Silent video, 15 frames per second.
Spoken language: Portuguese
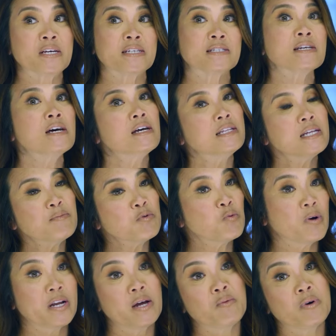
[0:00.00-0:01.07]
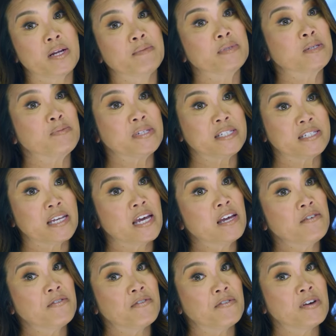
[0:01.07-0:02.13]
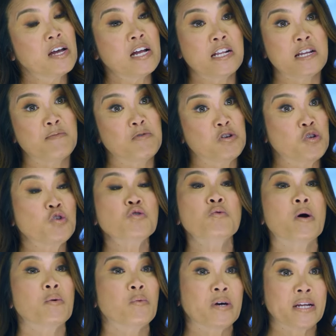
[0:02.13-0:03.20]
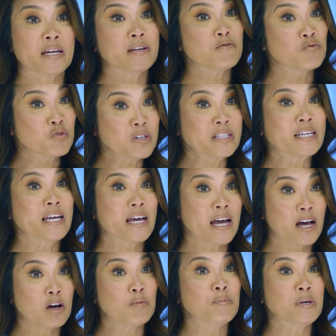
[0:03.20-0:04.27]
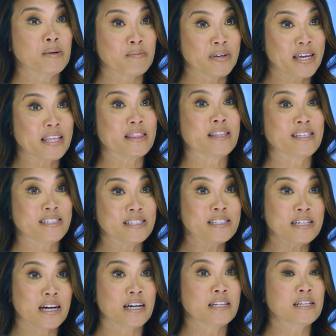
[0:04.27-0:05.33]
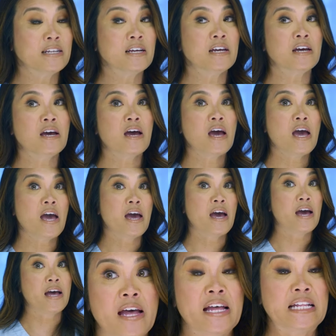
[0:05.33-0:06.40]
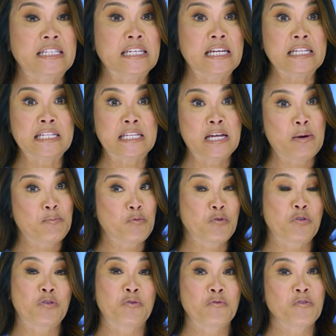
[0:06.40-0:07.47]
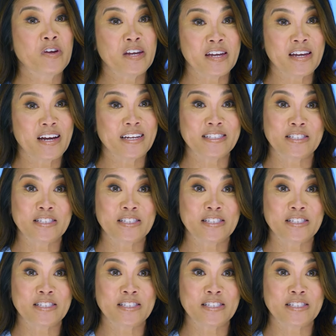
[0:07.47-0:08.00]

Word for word: porque, em primeiro lugar, tem que ser seguro. Em segundo lugar, eu quero poder ajudar de verdade o Roger. E, em terceiro,